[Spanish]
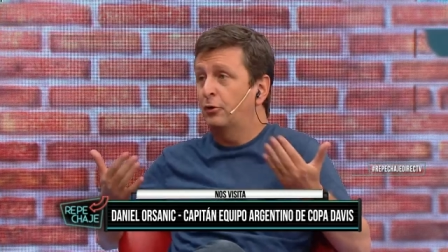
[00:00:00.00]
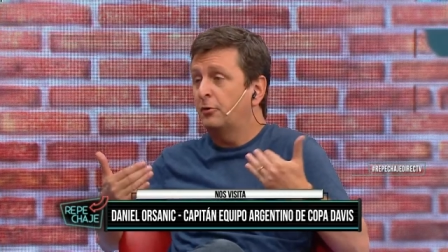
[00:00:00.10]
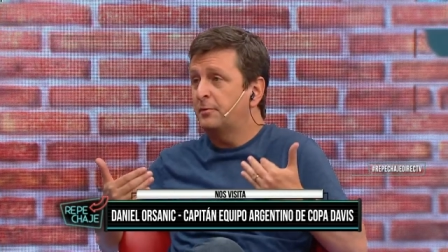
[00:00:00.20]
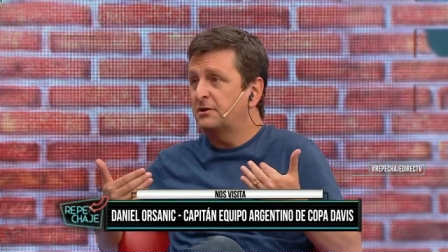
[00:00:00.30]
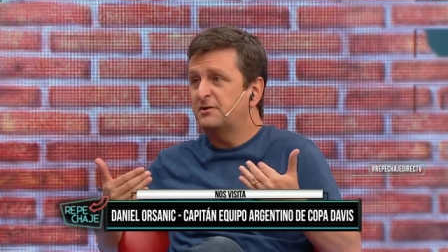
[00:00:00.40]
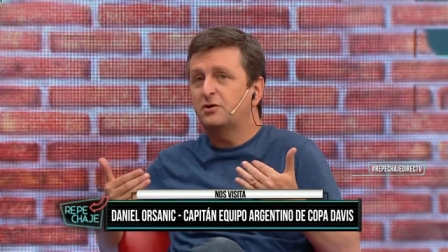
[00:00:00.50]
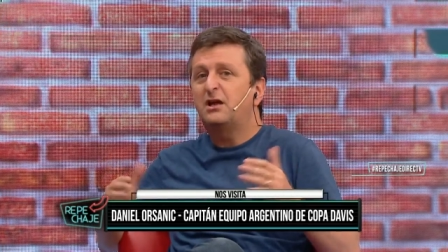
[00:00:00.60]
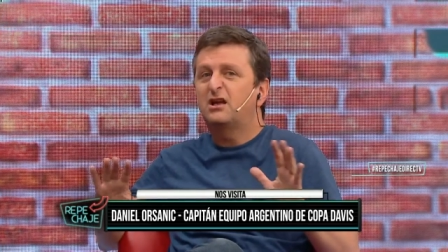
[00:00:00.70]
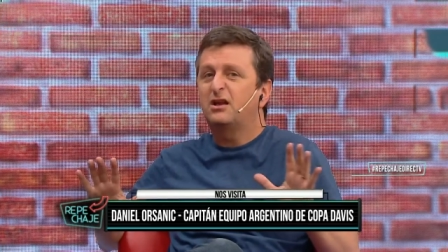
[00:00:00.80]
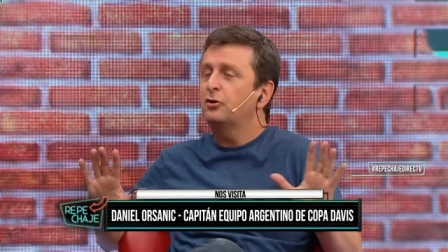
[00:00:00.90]
lo menos por televisión,
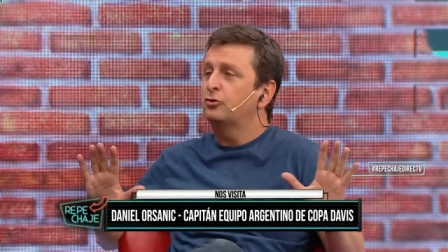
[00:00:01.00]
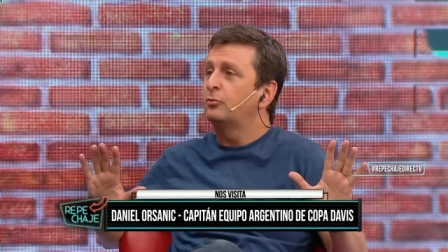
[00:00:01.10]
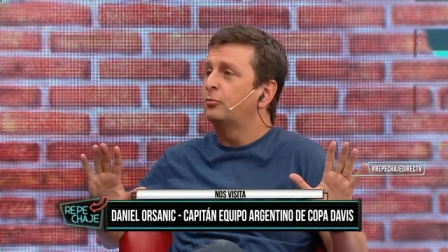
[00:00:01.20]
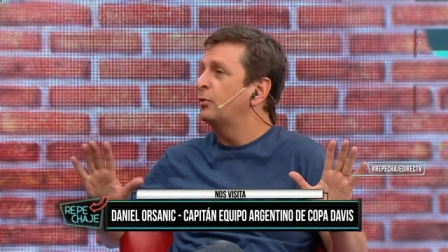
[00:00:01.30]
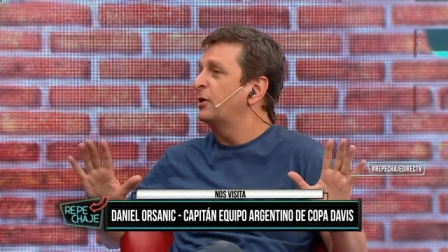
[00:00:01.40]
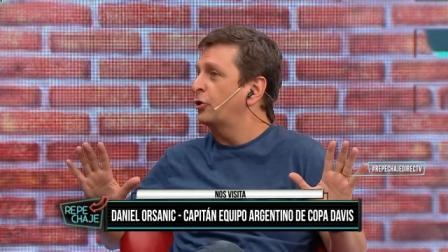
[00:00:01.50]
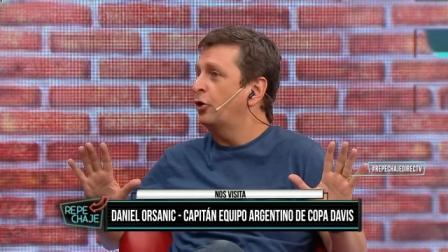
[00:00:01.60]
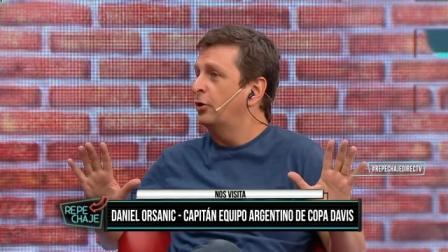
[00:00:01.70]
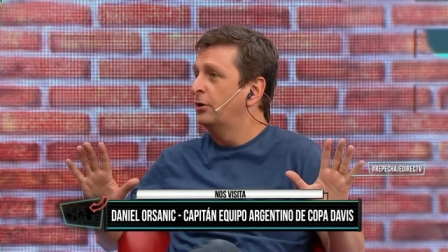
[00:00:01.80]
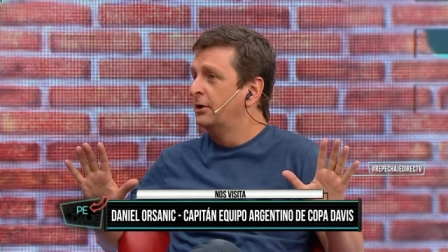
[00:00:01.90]
es que Diego tomó un buen
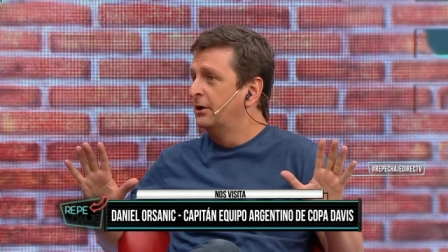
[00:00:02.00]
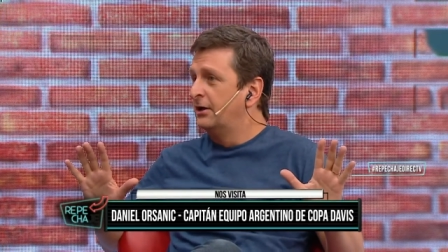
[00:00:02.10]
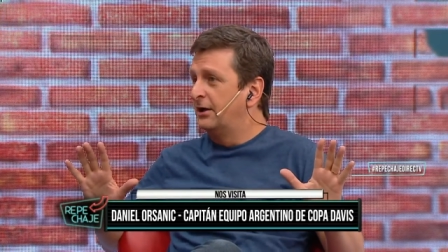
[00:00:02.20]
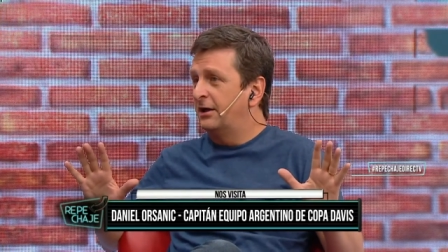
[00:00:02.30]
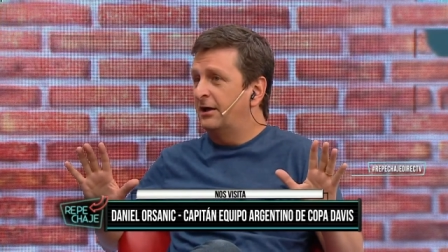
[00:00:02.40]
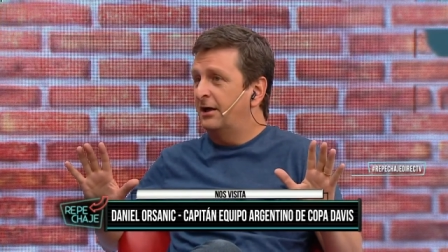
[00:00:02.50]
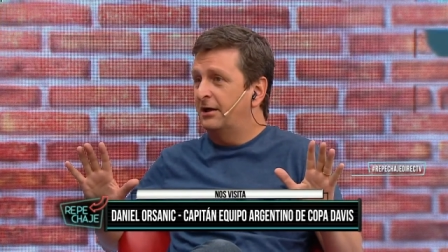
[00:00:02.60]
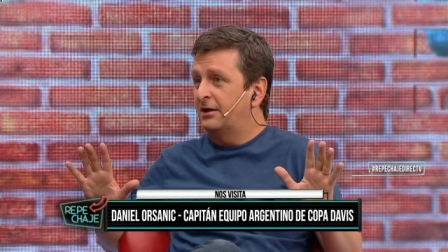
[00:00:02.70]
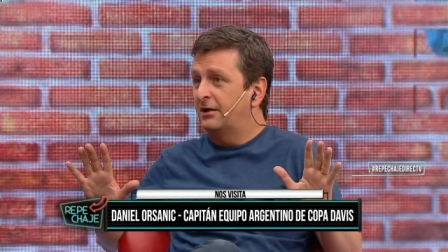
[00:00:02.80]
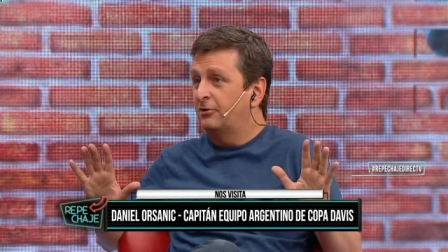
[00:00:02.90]
rol.
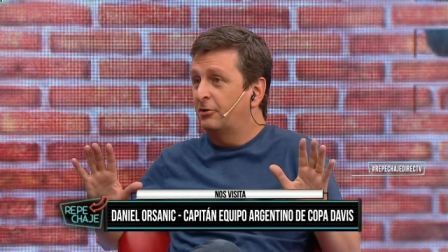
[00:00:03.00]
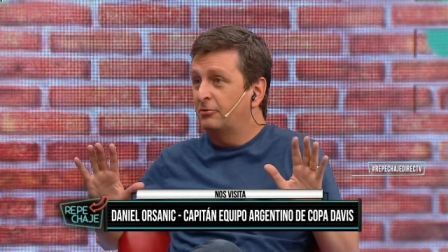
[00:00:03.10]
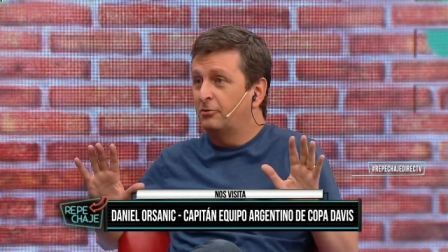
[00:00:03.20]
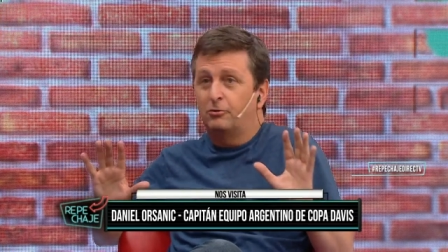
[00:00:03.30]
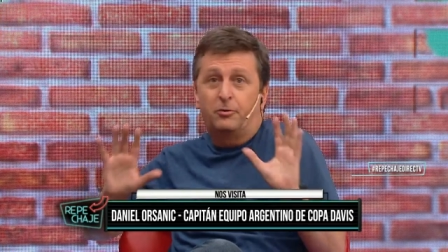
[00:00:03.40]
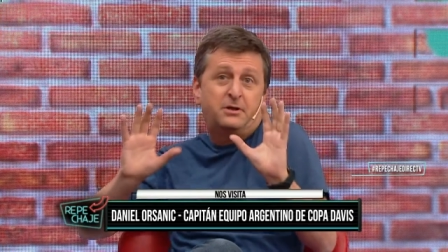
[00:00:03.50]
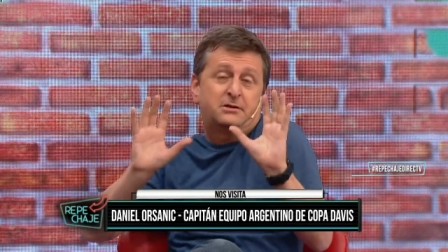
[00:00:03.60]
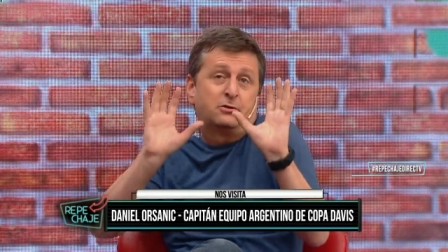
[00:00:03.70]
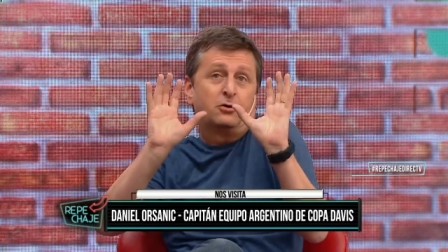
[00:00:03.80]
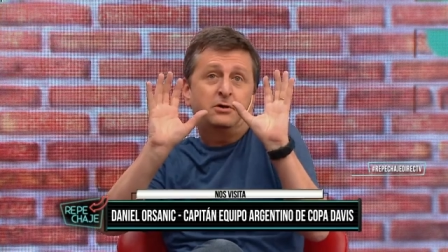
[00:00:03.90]
que no, lo
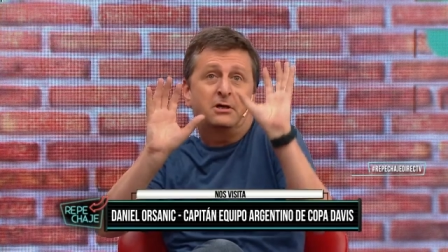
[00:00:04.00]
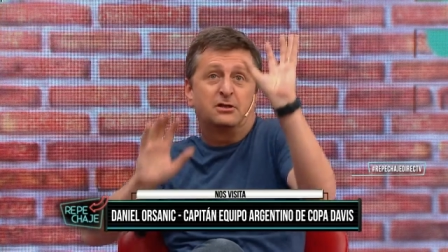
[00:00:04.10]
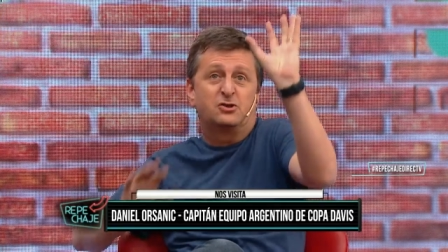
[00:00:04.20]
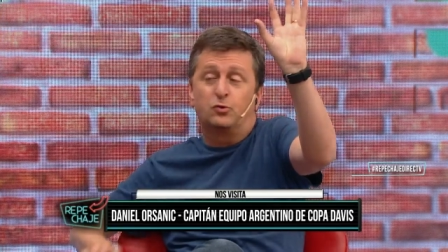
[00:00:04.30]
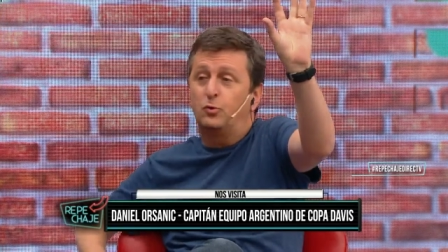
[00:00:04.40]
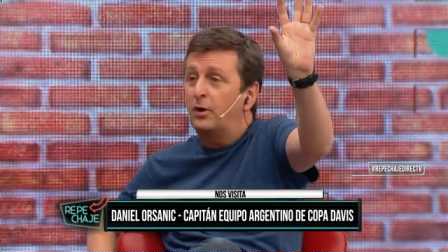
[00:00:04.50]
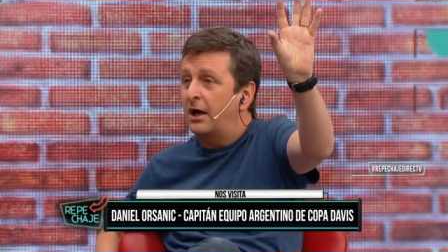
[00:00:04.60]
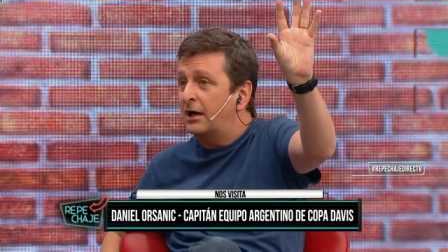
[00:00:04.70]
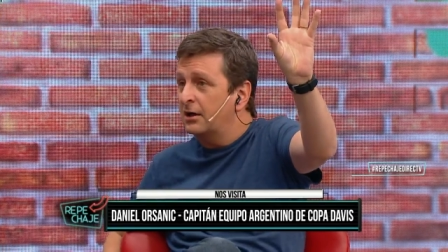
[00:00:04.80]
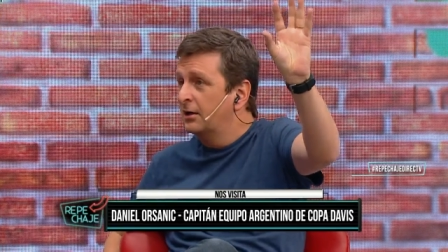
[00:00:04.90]
vi, lo vi en su
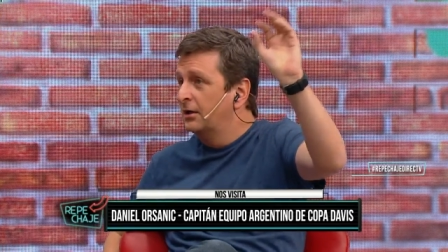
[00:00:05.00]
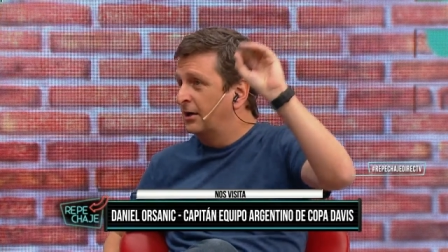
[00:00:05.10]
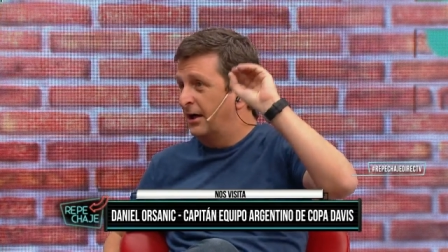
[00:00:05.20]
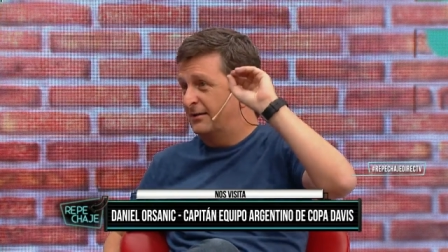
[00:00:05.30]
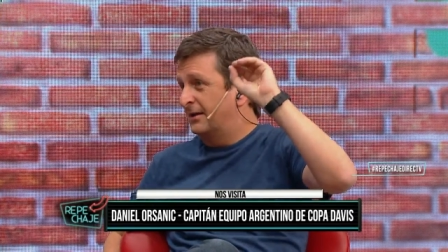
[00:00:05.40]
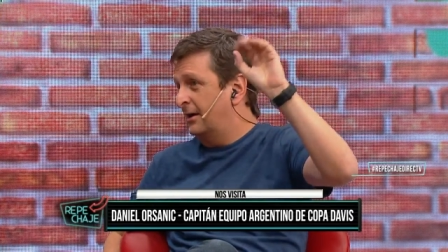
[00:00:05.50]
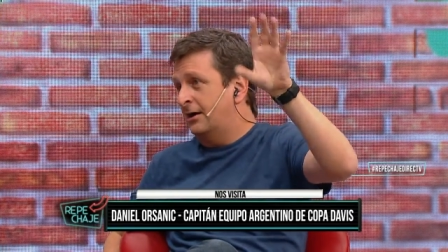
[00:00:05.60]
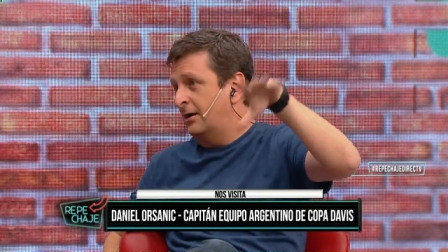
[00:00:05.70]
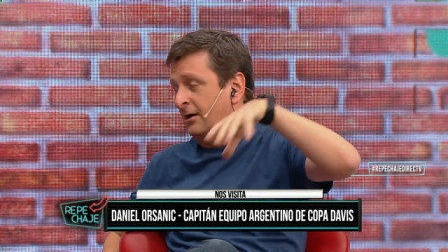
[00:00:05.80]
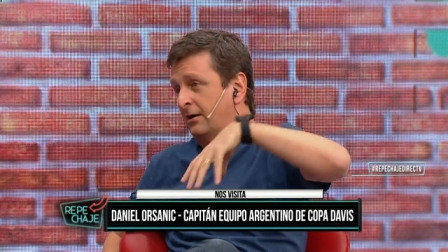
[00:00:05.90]
lugar
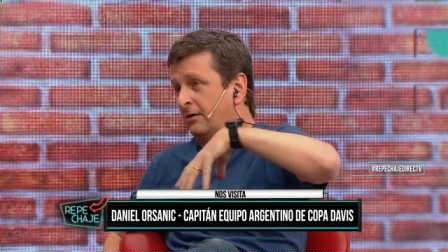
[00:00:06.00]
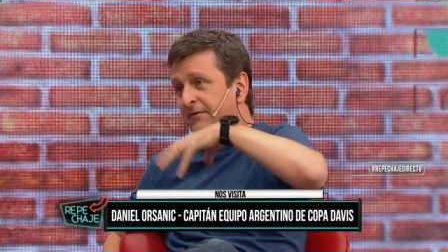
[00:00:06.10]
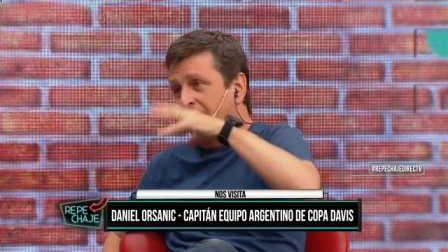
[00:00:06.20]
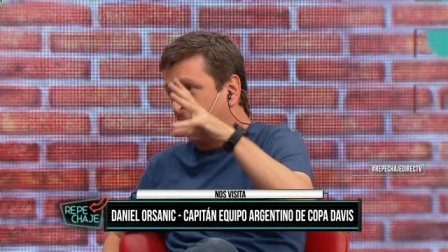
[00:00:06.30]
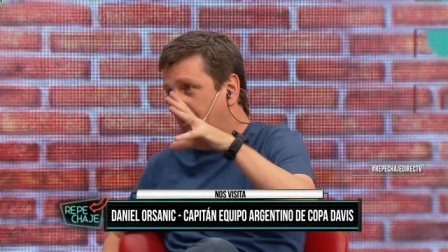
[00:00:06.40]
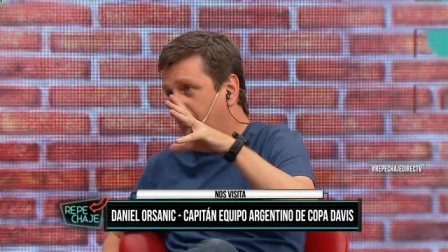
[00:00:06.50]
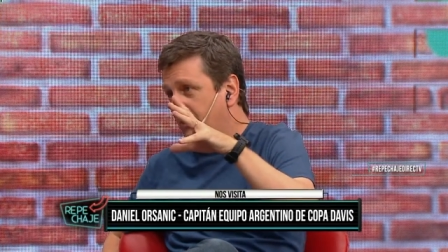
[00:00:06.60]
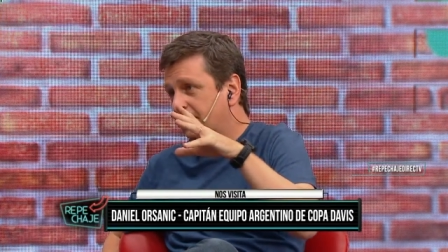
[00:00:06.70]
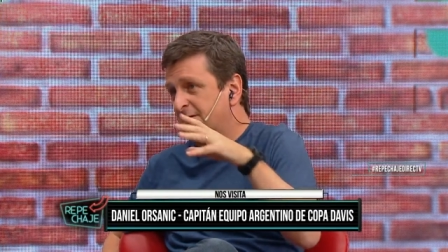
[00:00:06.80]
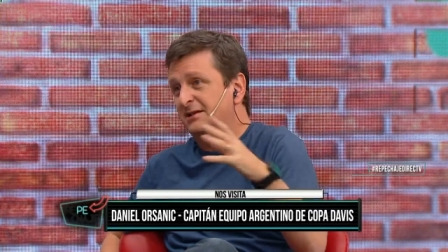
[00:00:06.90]
hasta el final, ¿no?
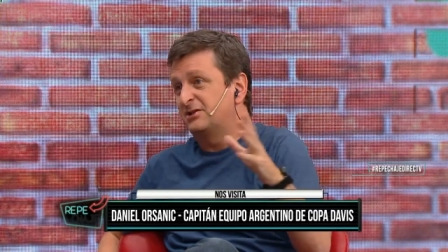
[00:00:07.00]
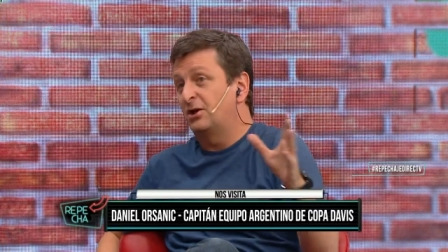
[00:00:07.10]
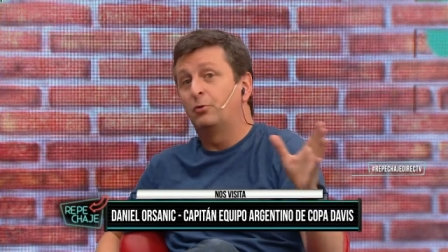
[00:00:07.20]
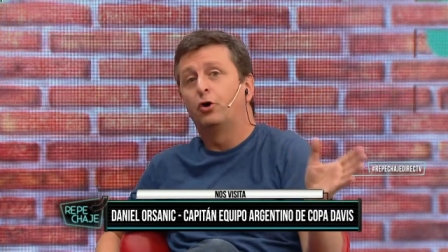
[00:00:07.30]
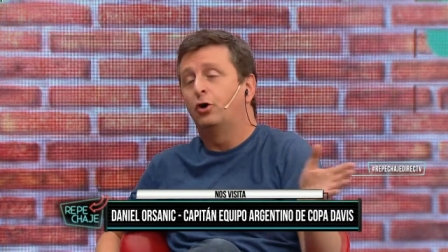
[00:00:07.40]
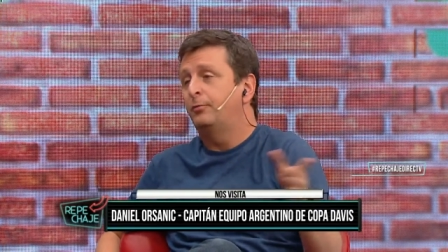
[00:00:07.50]
Es que se llevó el